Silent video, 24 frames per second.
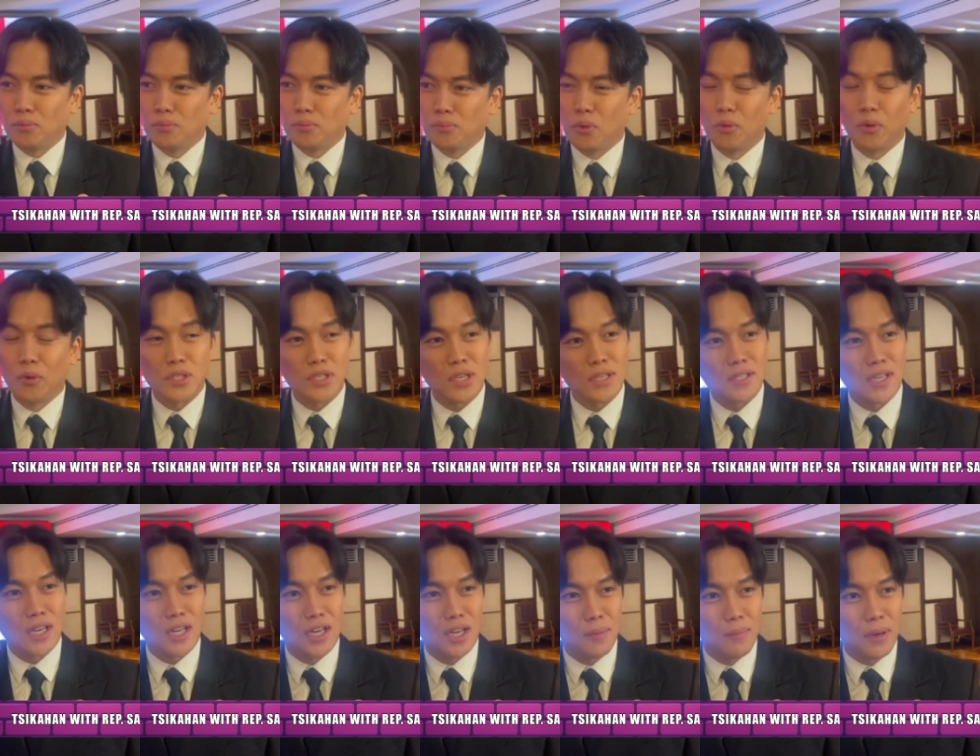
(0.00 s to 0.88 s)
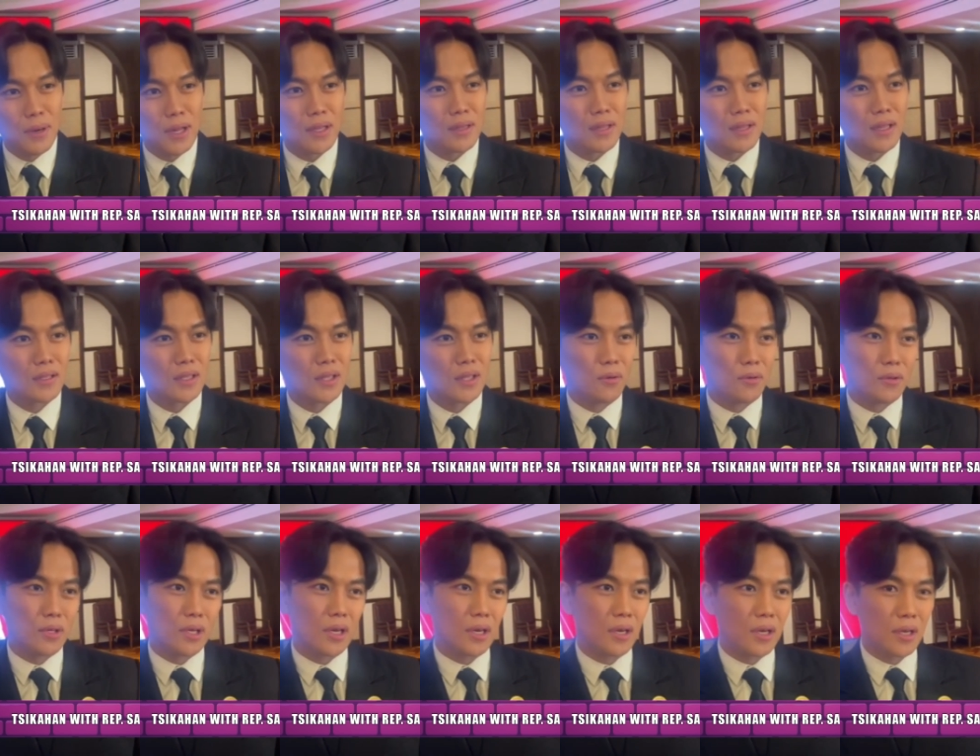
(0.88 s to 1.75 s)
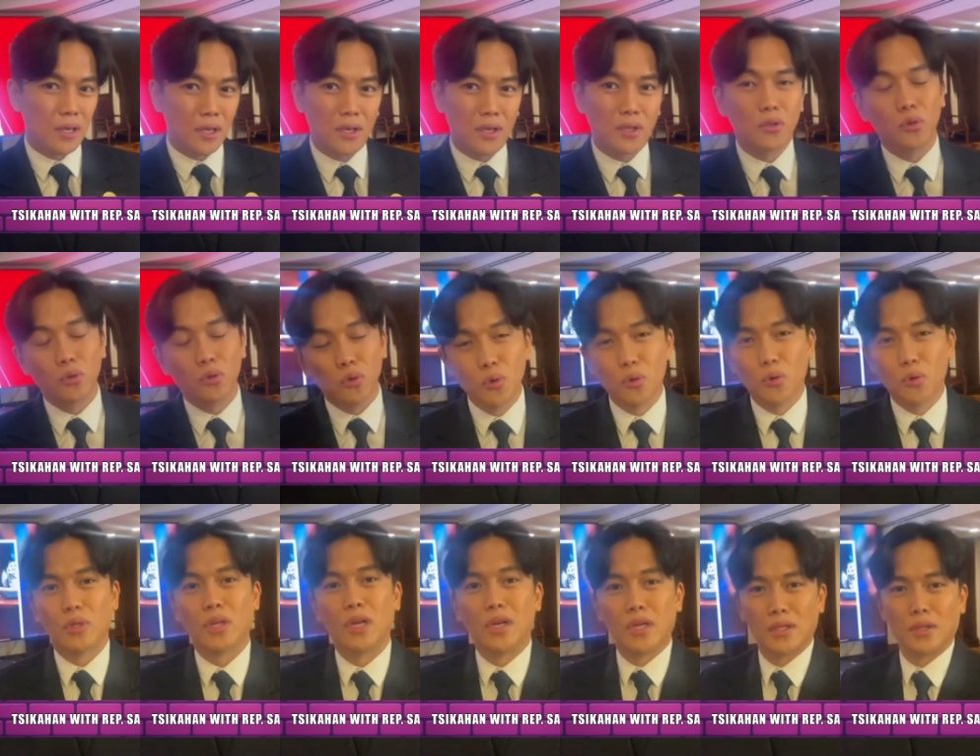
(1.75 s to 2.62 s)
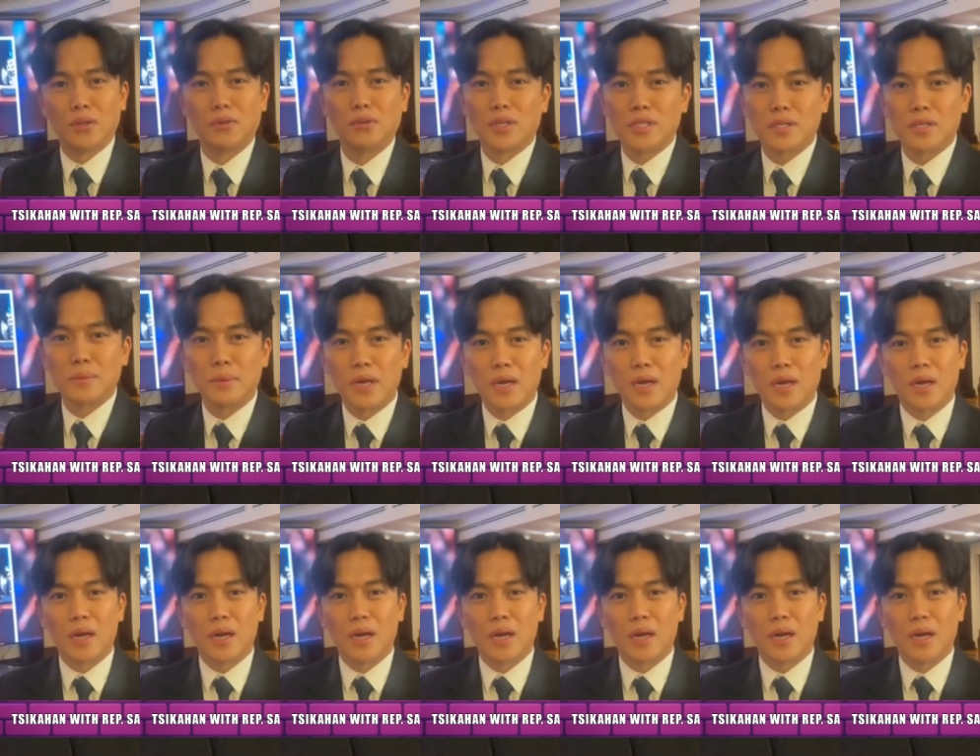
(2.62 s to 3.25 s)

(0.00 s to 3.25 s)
kung isi-celebrate lang daw niya, itutulong eh, na lang daw niya sa mga